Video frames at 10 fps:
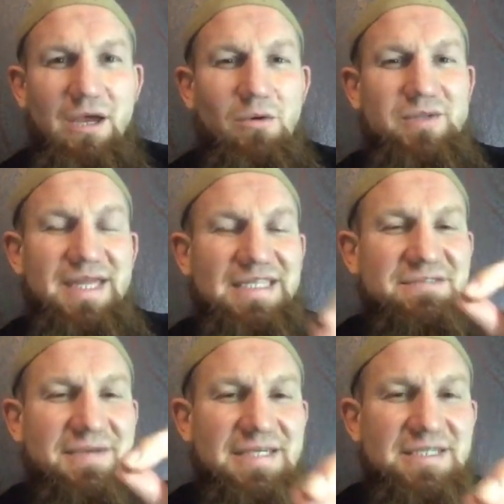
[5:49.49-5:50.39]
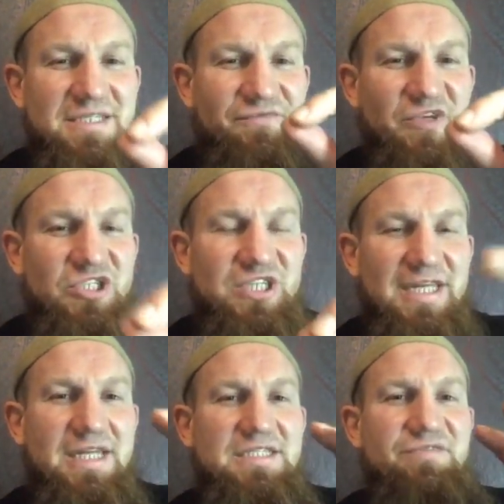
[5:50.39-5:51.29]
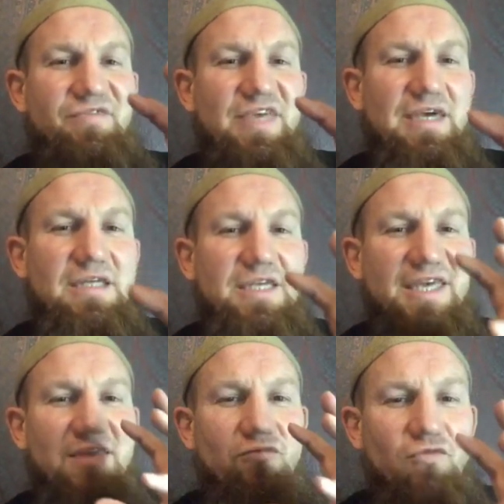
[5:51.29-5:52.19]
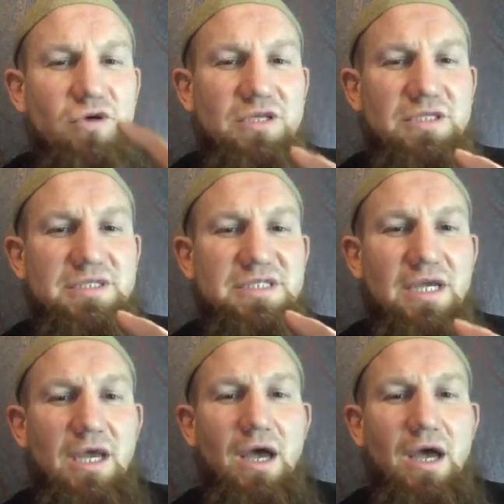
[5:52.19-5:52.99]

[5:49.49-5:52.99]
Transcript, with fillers: Und deswegen ist es wichtig, dass wir die Jugend